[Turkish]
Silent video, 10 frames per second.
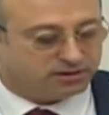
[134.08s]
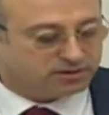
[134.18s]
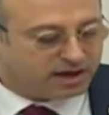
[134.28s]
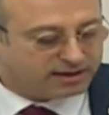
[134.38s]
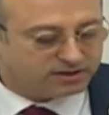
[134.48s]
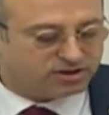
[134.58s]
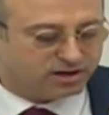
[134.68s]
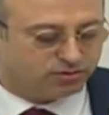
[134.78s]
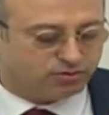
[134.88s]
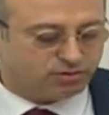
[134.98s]
Daha
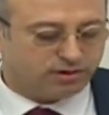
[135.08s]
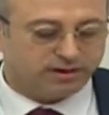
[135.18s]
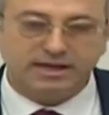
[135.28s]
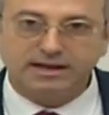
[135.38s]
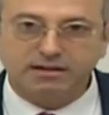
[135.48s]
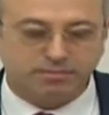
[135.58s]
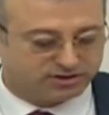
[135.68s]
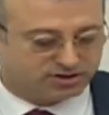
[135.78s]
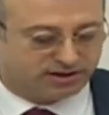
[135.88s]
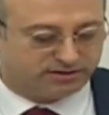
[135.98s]
geçen gün genel
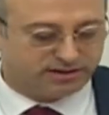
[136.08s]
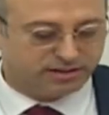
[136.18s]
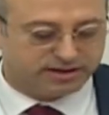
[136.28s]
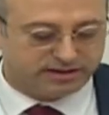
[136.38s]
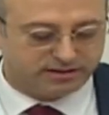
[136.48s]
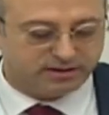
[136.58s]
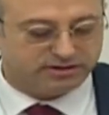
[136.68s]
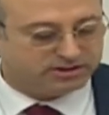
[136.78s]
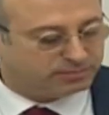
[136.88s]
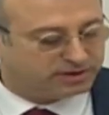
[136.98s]
başkanları Sayın
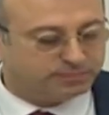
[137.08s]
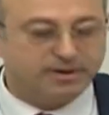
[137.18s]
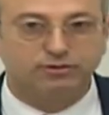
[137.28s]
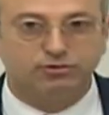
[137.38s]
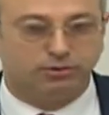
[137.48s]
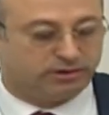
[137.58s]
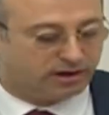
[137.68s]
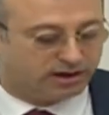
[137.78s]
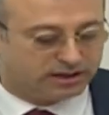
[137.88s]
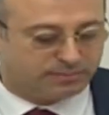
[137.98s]
Recep Tayyip Erdoğan'ın
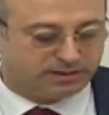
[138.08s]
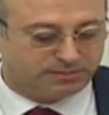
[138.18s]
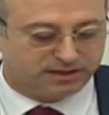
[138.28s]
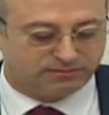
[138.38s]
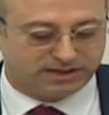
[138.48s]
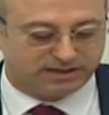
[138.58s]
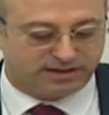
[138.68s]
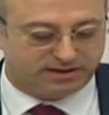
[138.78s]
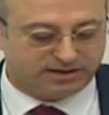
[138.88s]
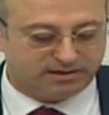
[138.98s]
olan
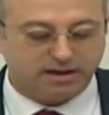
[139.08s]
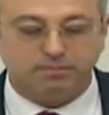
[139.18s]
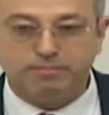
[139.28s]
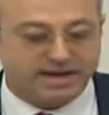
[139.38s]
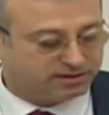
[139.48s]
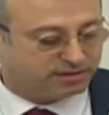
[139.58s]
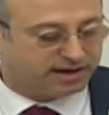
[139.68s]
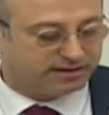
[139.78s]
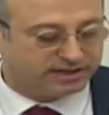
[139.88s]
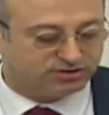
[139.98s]
milletvekilleri
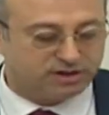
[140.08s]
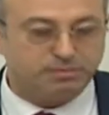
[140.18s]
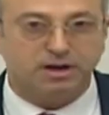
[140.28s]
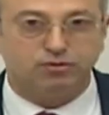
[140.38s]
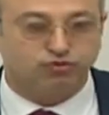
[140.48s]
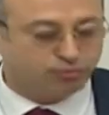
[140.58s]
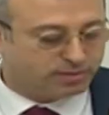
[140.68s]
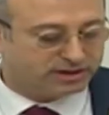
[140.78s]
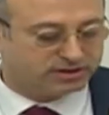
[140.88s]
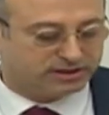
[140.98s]
meclisten geçirip
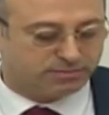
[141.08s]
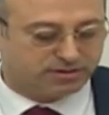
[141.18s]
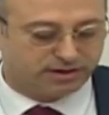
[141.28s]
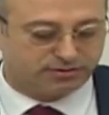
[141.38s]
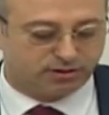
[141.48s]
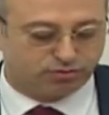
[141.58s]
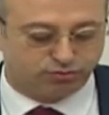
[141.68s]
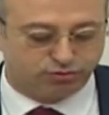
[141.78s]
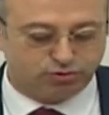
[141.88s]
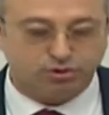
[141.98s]
Cumhurbaşkanı imzasına
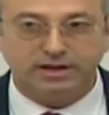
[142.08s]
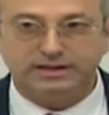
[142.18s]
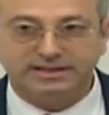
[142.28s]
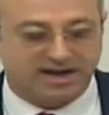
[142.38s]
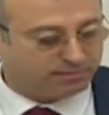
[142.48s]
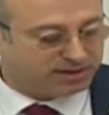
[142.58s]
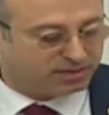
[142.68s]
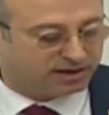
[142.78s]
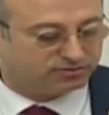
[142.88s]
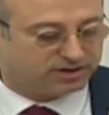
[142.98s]
sunduğu termik
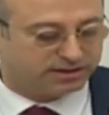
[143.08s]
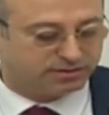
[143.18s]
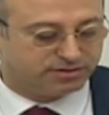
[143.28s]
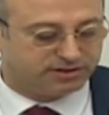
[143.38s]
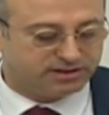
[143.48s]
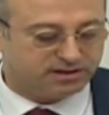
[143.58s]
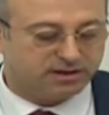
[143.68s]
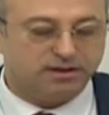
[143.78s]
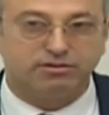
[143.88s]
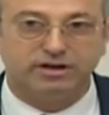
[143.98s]
santral yasasını
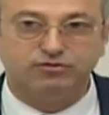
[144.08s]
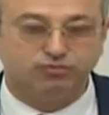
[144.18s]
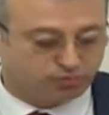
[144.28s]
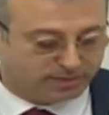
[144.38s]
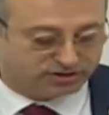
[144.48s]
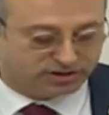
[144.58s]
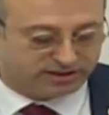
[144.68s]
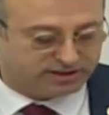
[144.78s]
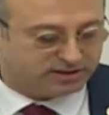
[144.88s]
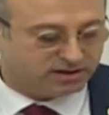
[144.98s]
Sayın
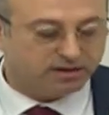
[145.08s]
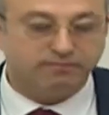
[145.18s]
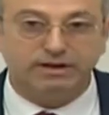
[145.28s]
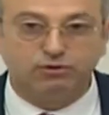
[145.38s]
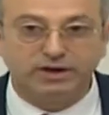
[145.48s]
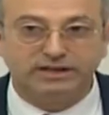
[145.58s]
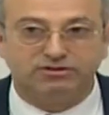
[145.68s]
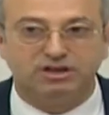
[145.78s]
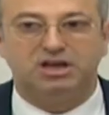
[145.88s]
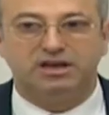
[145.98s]
Cumhurbaşkanı veto
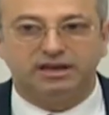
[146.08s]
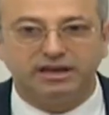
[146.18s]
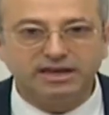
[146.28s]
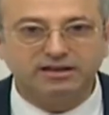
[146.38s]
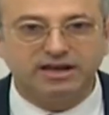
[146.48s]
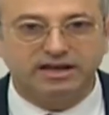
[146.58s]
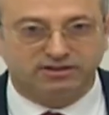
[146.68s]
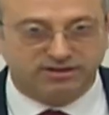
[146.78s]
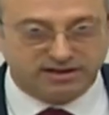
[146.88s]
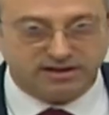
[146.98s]
etti. İyi de
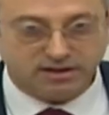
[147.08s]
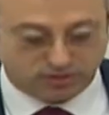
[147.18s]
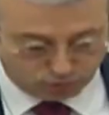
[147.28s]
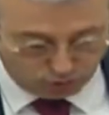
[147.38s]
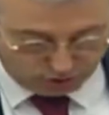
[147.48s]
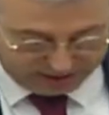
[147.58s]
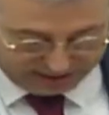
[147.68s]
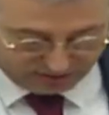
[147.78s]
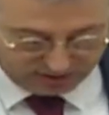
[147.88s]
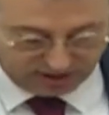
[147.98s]
etti, çok iyi
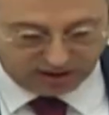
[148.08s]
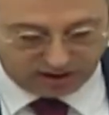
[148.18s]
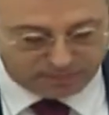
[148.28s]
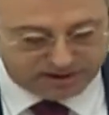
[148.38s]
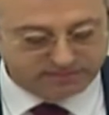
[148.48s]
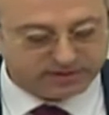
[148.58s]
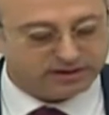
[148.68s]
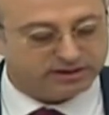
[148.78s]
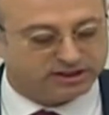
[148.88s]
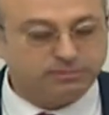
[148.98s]
etti. Ama
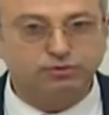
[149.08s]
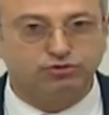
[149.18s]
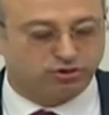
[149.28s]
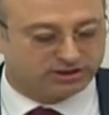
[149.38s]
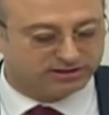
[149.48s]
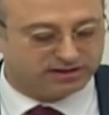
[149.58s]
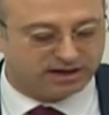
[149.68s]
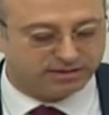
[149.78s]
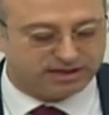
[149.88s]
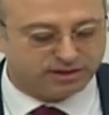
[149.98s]
iki buçuk yıl
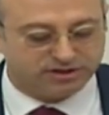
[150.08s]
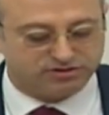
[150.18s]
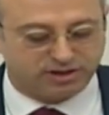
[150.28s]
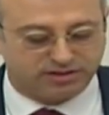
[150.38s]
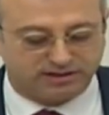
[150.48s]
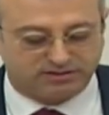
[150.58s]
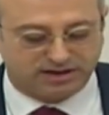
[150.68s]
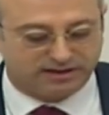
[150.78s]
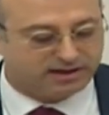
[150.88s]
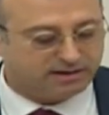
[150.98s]
daha zehir saçacak
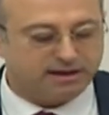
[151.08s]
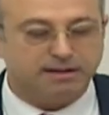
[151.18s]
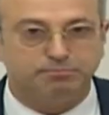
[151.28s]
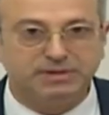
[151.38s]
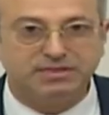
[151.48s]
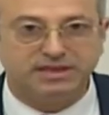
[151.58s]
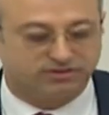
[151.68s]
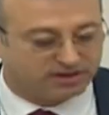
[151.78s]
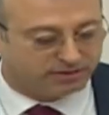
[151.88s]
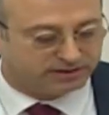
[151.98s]
santrallere biz
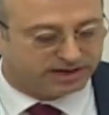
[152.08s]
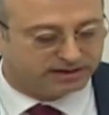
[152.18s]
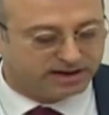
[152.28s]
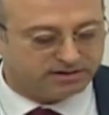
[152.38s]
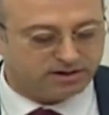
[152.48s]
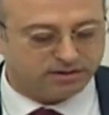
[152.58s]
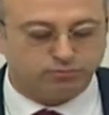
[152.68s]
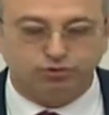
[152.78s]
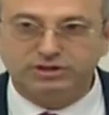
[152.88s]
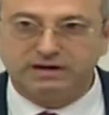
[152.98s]
itiraz ederken
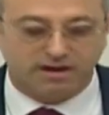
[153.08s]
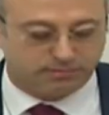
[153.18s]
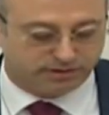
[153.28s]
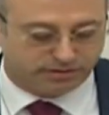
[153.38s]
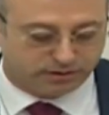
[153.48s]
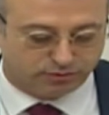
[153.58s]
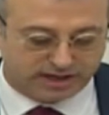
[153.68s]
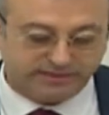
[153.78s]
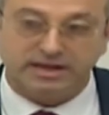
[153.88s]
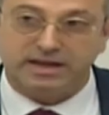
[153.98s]
bunun devamını
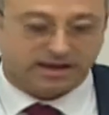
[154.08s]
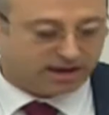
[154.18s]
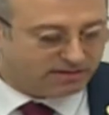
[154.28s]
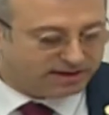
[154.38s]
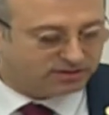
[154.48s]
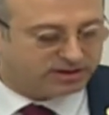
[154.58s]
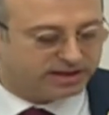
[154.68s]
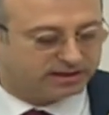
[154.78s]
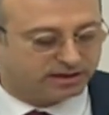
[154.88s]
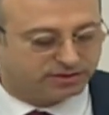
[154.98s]
savunan, evet
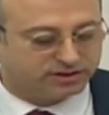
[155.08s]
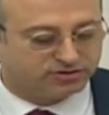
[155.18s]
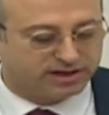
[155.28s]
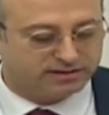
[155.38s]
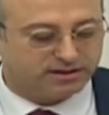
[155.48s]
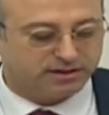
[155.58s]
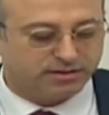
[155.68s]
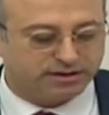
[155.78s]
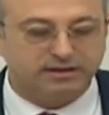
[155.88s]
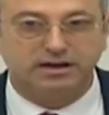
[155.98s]
diyerek yasalaştıran
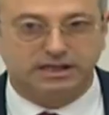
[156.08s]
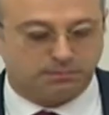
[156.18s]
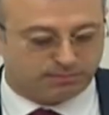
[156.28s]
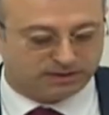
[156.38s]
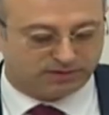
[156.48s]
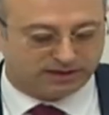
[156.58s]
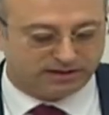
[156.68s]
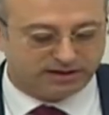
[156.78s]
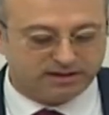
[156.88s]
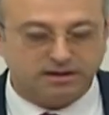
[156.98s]
Sayın AKP
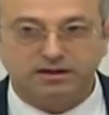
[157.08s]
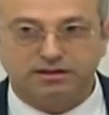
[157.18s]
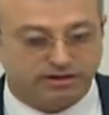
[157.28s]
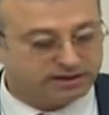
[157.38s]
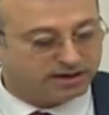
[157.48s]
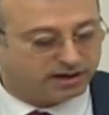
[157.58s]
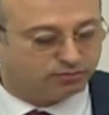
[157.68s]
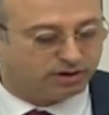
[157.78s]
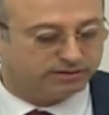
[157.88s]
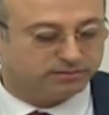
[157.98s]
milletvekilleri Sayın
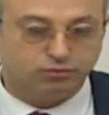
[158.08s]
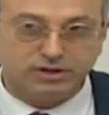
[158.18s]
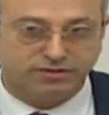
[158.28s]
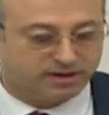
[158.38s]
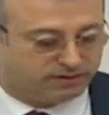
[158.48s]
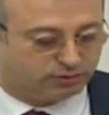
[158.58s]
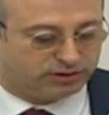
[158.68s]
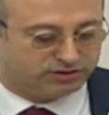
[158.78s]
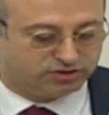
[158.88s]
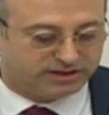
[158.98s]
Erdoğan bu yasayı veto
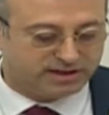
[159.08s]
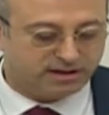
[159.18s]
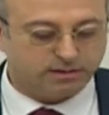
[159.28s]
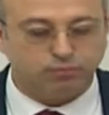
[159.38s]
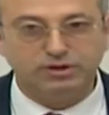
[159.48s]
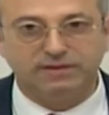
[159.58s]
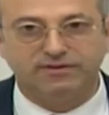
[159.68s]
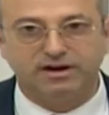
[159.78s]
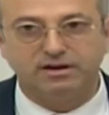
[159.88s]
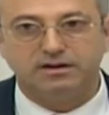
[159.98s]
edince de bu
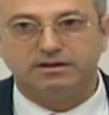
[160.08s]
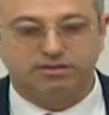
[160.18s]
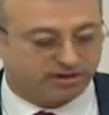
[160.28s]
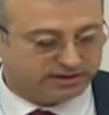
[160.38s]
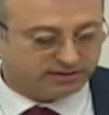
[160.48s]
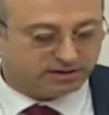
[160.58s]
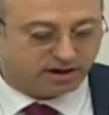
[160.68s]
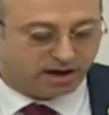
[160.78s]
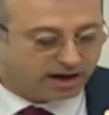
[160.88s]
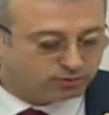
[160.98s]
defa Sayın
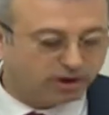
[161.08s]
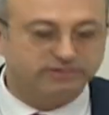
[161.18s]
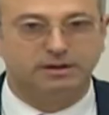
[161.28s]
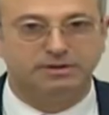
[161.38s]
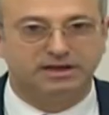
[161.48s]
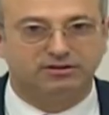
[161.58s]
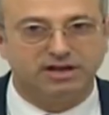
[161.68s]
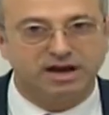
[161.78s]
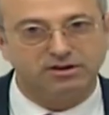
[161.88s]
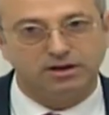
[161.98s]
Erdoğan tebrik
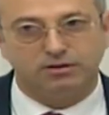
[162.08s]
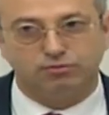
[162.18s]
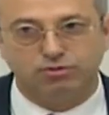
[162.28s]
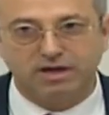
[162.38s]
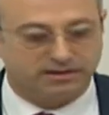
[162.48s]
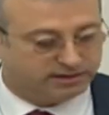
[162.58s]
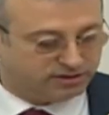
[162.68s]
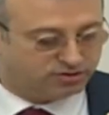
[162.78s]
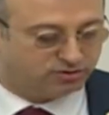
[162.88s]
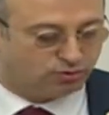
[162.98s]
ettiler. Güzel
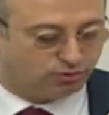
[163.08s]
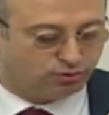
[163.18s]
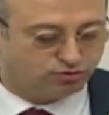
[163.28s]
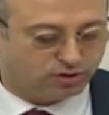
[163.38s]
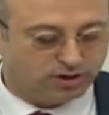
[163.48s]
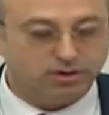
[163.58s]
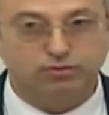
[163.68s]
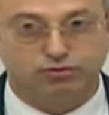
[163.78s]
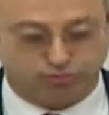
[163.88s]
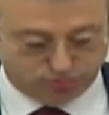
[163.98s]
deniş, görünüş
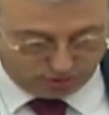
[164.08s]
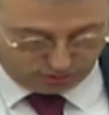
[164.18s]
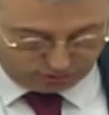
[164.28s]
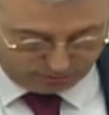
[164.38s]
kutluyoruz.